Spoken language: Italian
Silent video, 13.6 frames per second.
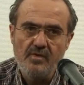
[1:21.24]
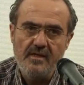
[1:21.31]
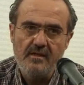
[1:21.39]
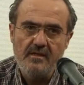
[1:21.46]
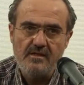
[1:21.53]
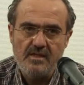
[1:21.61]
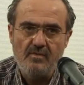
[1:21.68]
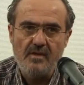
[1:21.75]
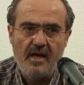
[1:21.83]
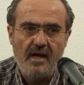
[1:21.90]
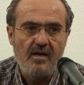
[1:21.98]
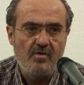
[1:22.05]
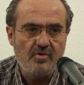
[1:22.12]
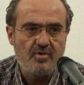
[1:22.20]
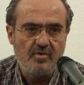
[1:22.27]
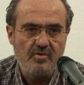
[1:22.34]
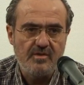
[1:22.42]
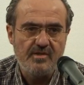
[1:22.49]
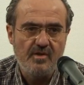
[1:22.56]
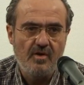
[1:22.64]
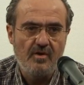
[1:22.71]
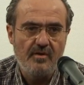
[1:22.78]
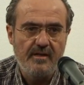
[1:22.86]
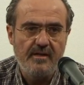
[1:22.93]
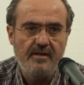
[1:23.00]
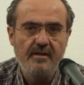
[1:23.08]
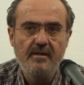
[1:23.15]
qui c'è una
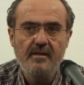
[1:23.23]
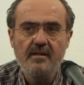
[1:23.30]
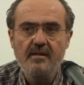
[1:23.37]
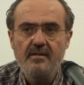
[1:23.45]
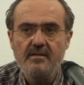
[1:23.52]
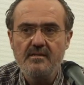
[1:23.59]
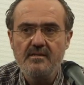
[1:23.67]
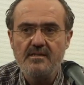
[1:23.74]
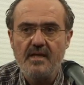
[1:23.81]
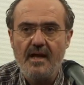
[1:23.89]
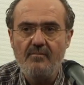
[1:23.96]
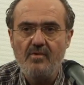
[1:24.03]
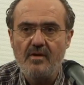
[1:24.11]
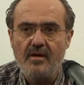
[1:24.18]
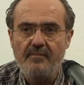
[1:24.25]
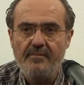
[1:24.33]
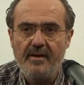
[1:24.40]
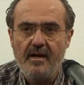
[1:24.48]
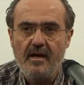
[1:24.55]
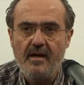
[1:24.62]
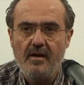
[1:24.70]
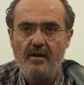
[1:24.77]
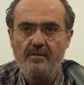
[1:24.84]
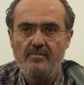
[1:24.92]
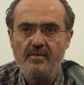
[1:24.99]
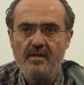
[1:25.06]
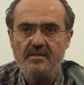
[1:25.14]
ricostruzione, diciamo che per
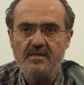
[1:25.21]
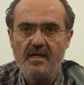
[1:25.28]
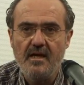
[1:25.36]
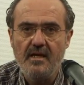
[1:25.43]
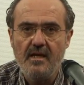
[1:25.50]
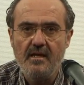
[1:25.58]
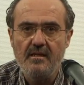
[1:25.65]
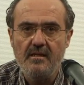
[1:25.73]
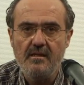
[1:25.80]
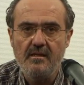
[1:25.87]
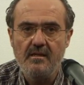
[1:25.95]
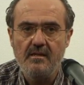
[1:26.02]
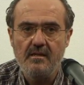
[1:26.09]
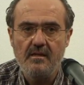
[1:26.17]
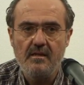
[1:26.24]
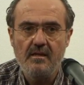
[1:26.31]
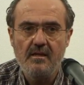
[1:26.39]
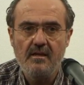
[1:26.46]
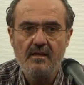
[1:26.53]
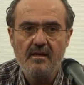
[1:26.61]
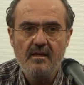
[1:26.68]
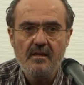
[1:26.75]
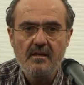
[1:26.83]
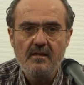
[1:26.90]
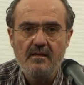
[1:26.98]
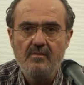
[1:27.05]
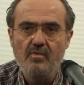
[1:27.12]
una serie di, di, di
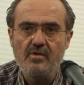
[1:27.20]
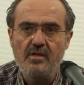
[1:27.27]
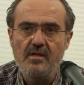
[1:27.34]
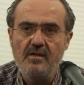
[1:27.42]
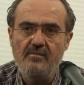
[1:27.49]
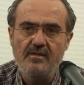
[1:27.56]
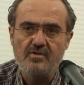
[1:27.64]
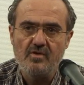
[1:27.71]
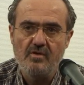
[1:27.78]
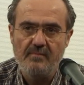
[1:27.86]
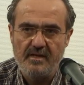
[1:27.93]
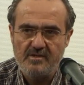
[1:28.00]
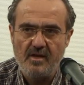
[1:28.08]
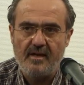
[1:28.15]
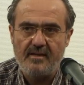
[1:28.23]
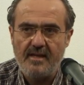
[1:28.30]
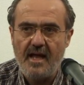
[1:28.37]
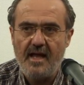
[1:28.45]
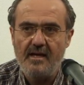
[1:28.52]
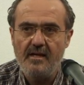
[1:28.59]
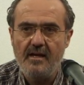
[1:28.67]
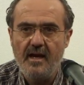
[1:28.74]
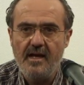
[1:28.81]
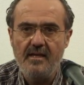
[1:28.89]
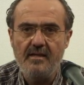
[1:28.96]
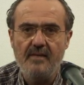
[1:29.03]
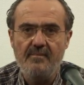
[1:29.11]
di motivi, insomma, cioè, da,
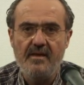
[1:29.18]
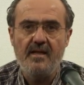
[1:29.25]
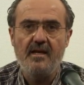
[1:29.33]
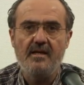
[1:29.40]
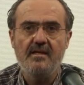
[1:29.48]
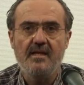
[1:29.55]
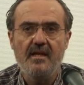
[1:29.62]
rende bene